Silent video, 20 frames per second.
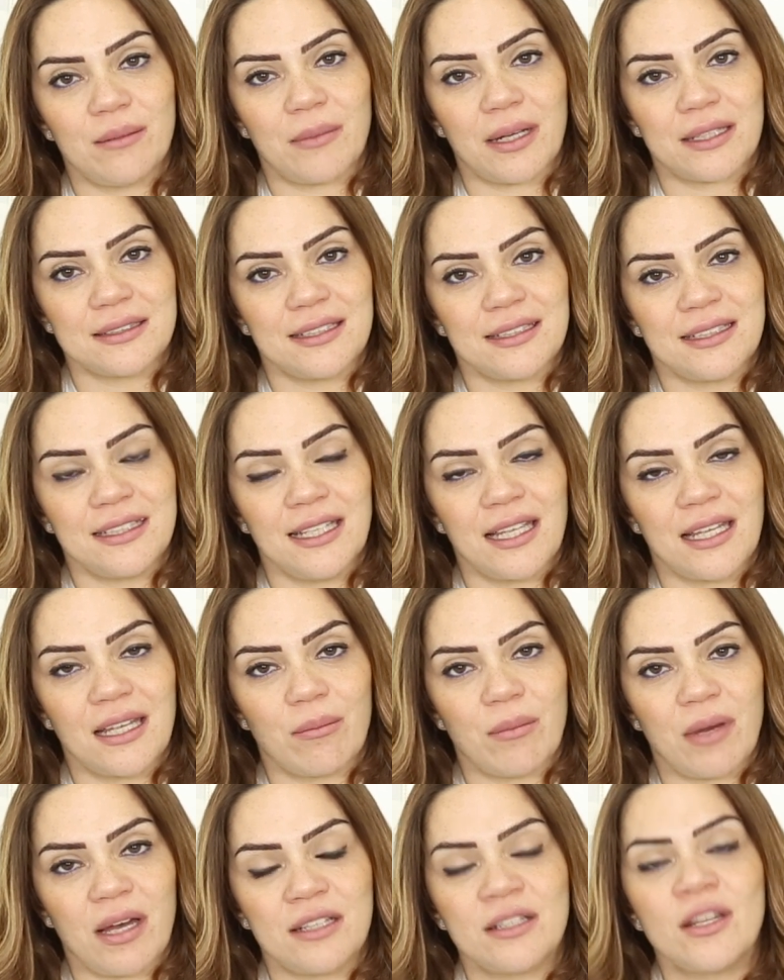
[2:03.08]
المعدنيه
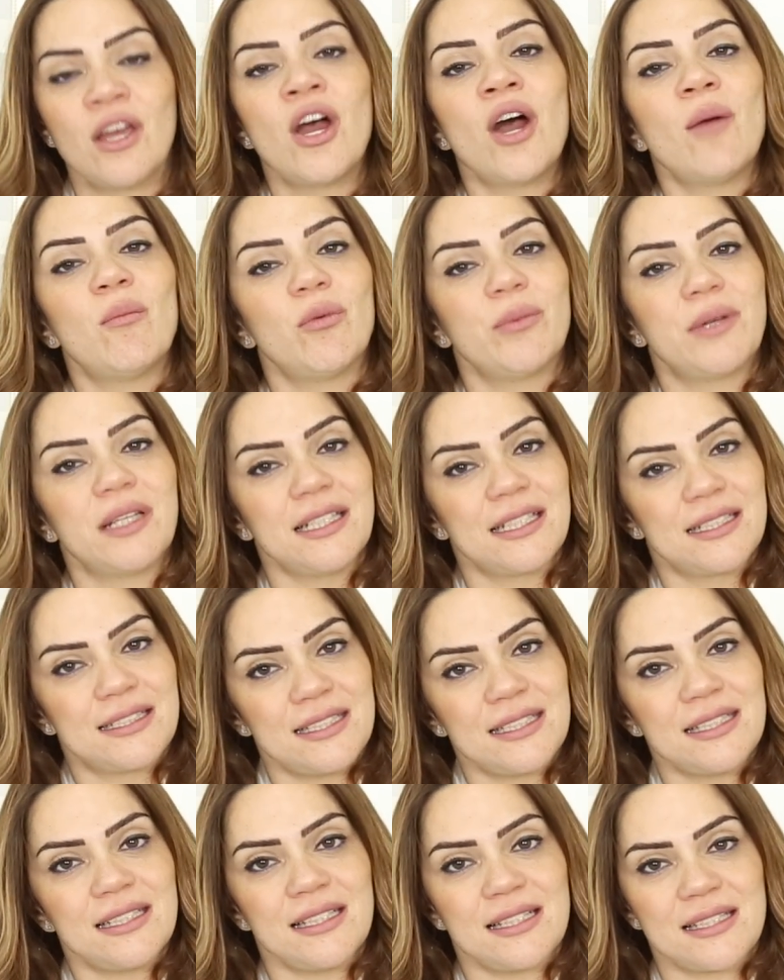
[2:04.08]
كمان ممكن
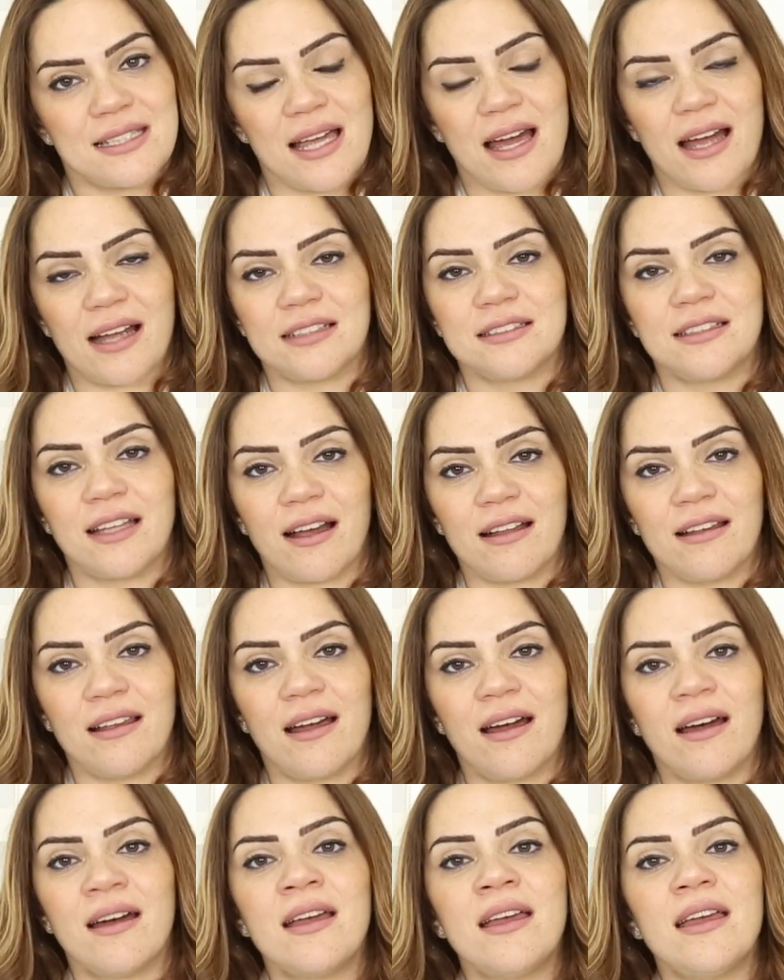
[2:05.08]
كتير يساعد
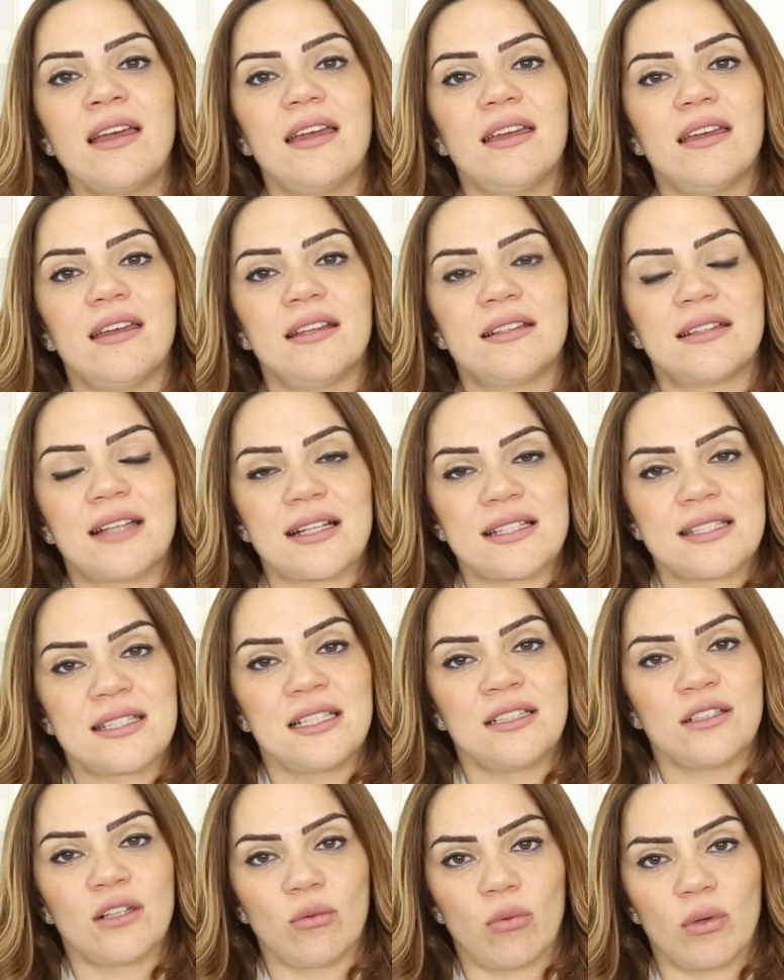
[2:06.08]
على آه،
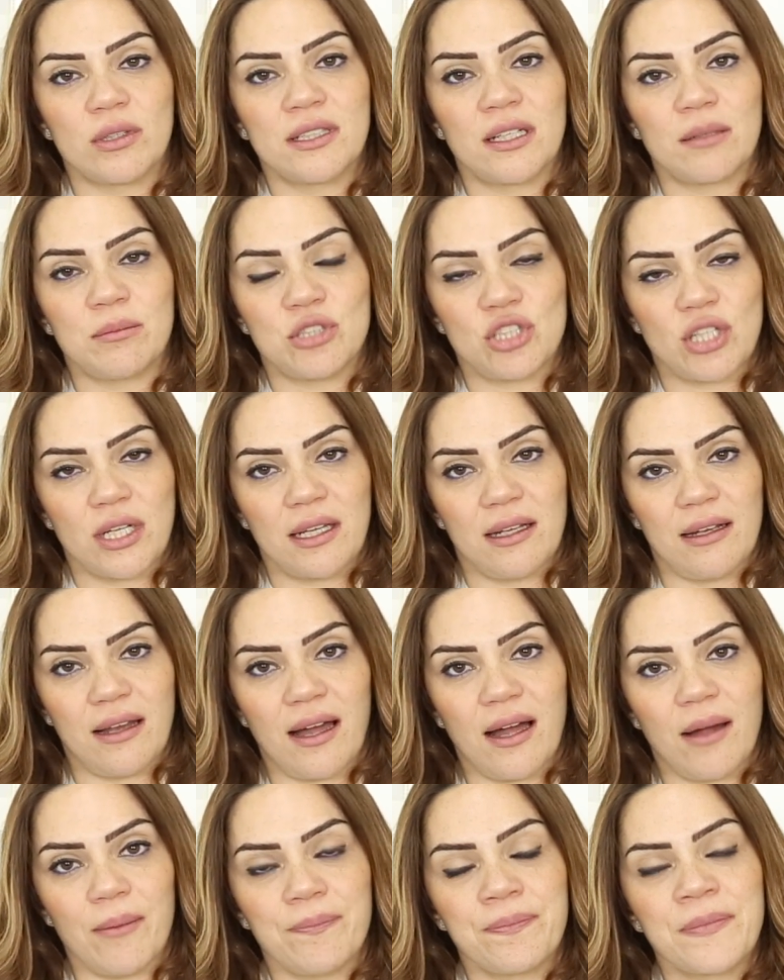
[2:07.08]
تحسين الوضع بشكل
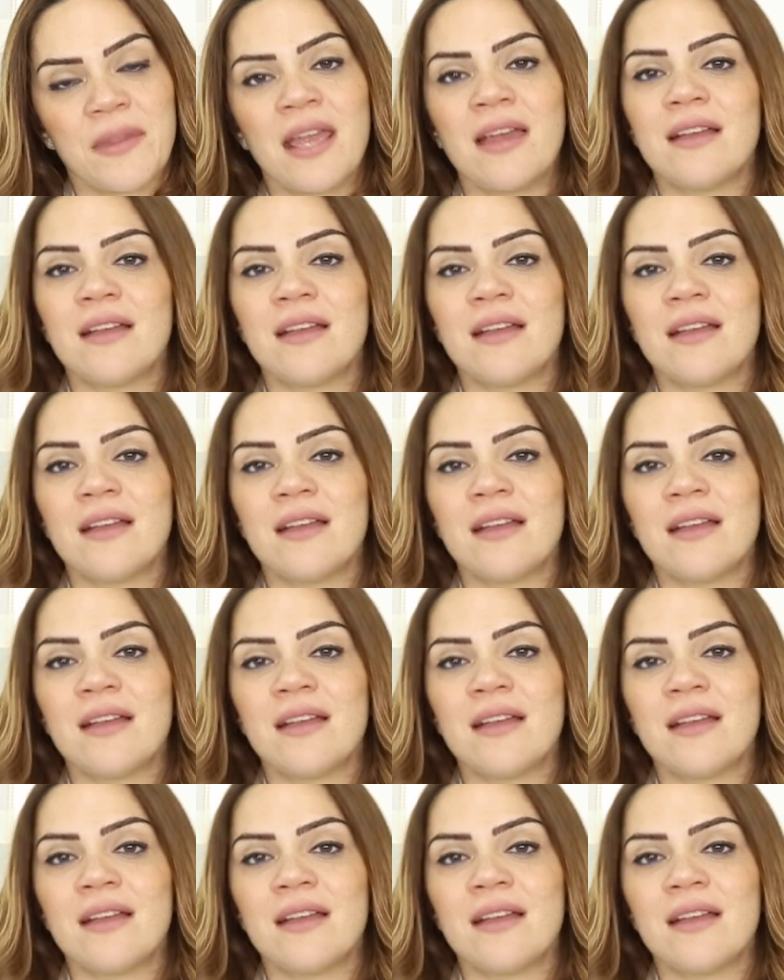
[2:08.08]
عام